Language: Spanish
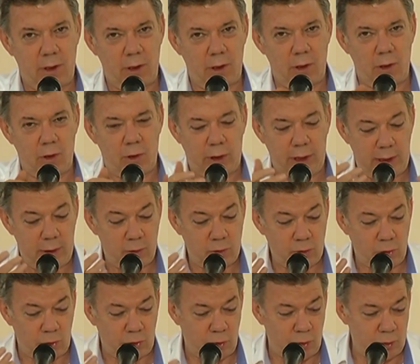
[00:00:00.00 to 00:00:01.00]
Lo que
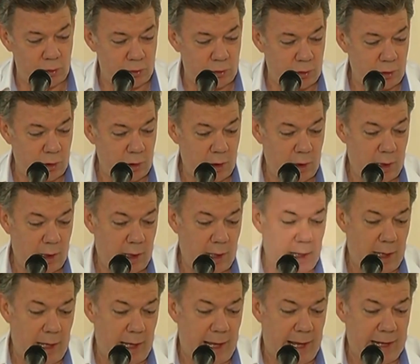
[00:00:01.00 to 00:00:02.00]
nosotros
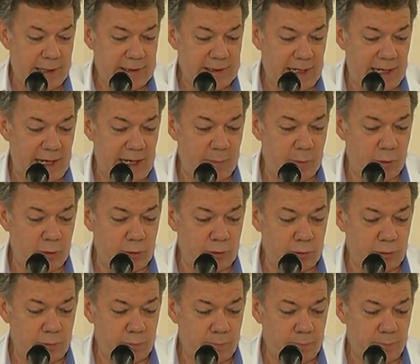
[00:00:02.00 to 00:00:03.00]
exigimos
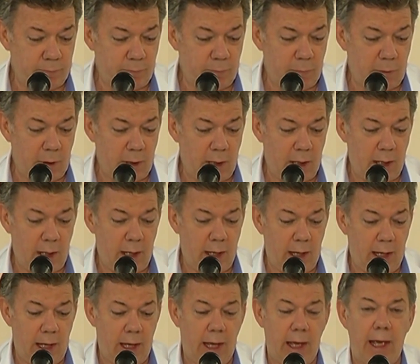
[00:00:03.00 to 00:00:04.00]

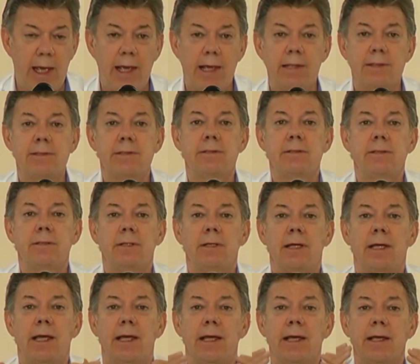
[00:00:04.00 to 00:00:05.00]
es
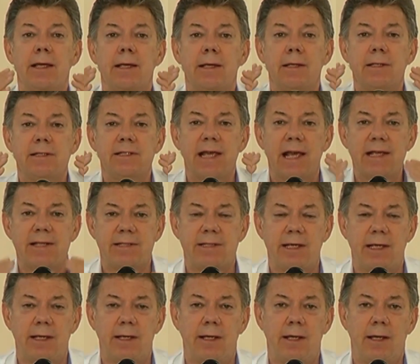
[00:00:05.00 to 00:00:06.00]
que
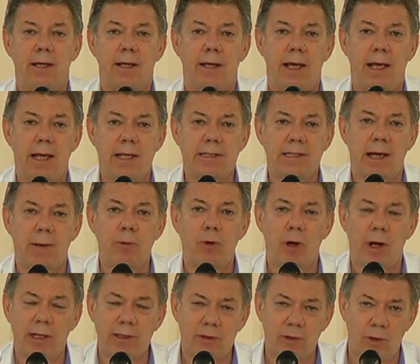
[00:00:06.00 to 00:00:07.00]
cese esa
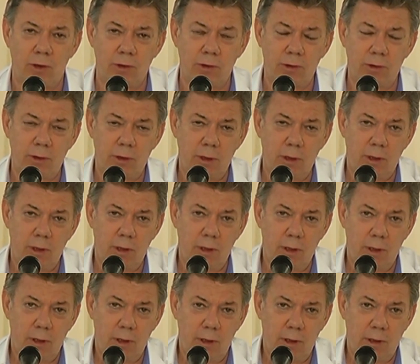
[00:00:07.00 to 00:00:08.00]
violación
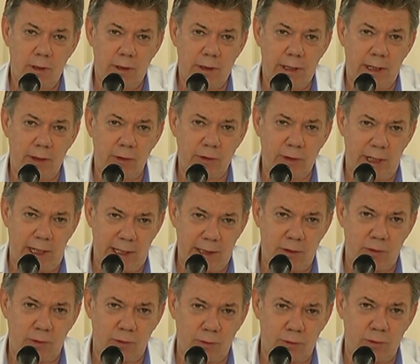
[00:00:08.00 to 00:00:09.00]
de los
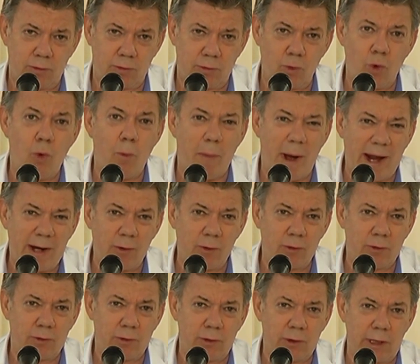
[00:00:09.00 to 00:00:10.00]
derechos
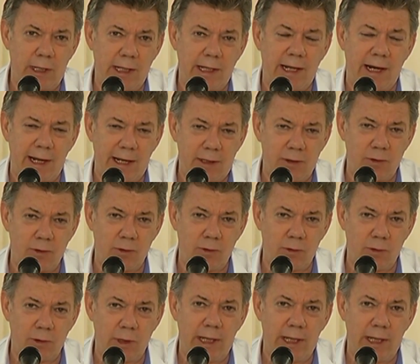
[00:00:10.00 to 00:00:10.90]
humanos y el derecho